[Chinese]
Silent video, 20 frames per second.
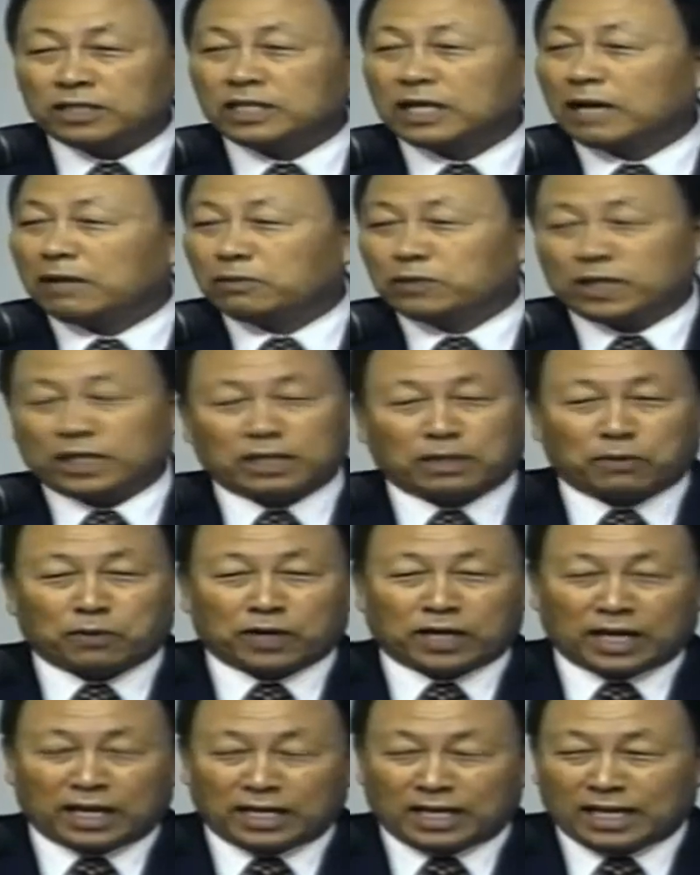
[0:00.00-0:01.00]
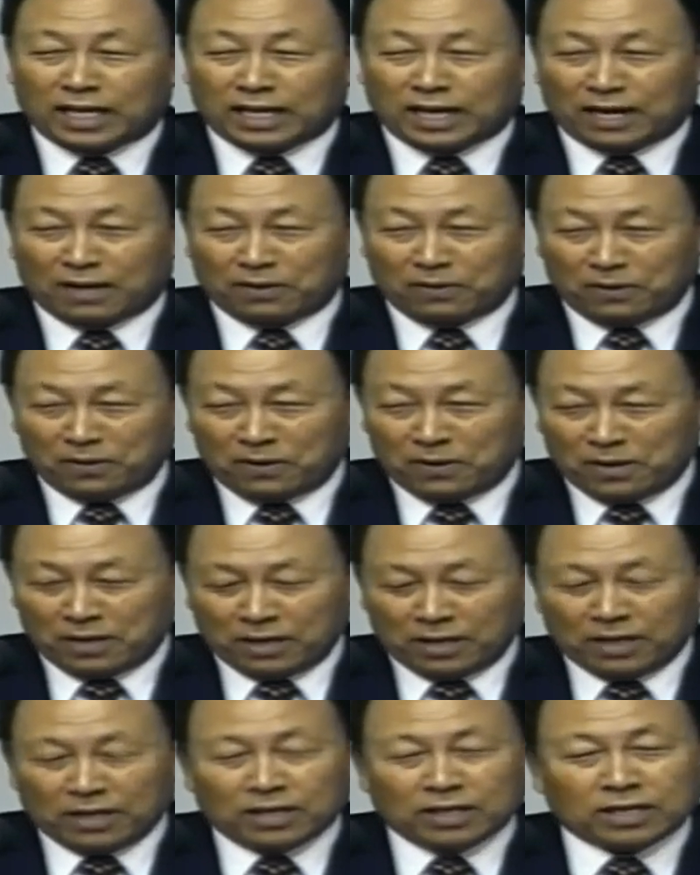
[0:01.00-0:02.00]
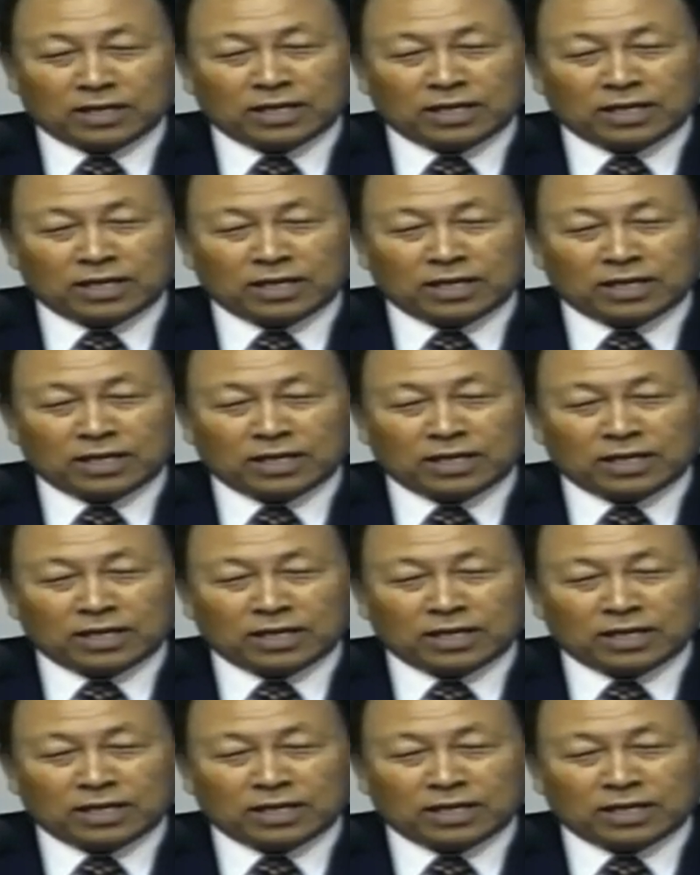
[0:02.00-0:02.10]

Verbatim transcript: 那都是看着自己，那都是看